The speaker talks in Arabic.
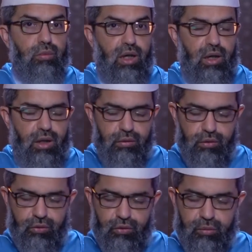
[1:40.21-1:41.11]
المعارف
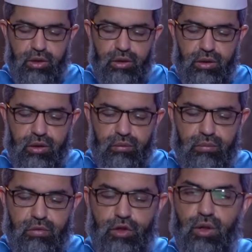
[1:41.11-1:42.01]

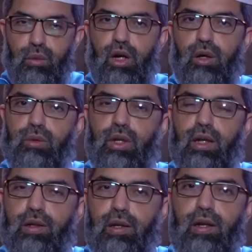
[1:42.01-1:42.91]
الطبيعيه سواء
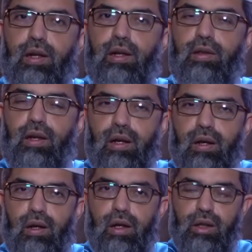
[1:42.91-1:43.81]
اكانت
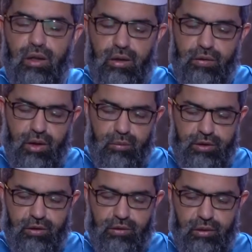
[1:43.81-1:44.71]
حقائق
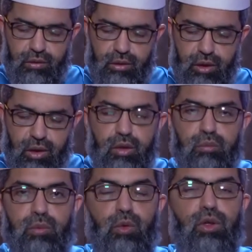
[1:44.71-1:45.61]
ثابته
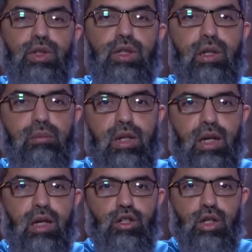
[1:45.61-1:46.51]
بمقتضى
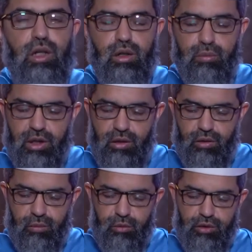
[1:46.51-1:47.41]
المناهج العلميه
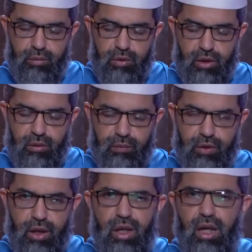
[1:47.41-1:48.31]
المعتبره
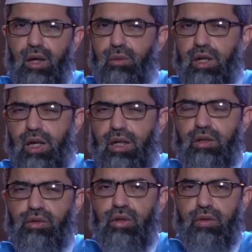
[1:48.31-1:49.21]
او
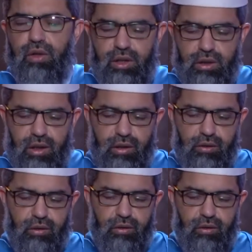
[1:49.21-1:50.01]
كانت نظريات